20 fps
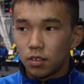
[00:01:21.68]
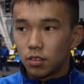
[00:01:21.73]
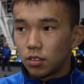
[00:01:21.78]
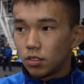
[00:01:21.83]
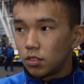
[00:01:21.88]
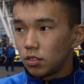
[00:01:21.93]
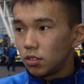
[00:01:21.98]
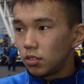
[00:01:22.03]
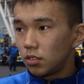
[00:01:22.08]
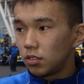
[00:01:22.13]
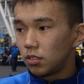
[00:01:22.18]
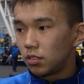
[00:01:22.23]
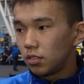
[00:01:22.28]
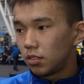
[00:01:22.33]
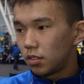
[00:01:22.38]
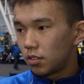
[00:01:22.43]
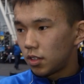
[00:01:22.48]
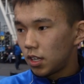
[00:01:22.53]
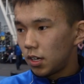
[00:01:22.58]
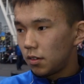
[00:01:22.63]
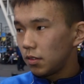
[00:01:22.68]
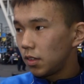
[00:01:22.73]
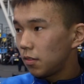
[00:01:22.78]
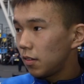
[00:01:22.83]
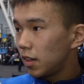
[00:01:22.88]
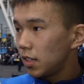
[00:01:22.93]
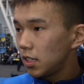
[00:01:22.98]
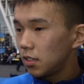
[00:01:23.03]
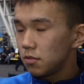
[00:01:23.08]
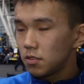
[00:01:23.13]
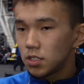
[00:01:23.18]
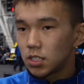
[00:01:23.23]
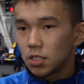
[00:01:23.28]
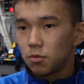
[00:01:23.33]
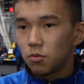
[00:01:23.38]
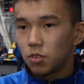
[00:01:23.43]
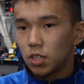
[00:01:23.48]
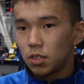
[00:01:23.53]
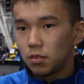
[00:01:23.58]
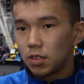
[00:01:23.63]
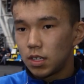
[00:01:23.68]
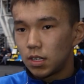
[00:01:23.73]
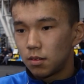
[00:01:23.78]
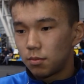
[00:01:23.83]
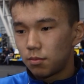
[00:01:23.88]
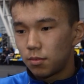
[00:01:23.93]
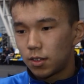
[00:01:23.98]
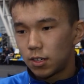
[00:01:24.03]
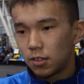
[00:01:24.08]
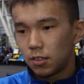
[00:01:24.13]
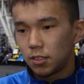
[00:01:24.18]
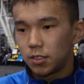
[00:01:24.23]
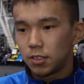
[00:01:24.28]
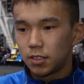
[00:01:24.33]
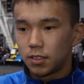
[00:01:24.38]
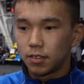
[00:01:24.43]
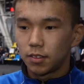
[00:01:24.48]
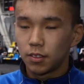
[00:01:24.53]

Ну, соревнования в высшем уровне проходит.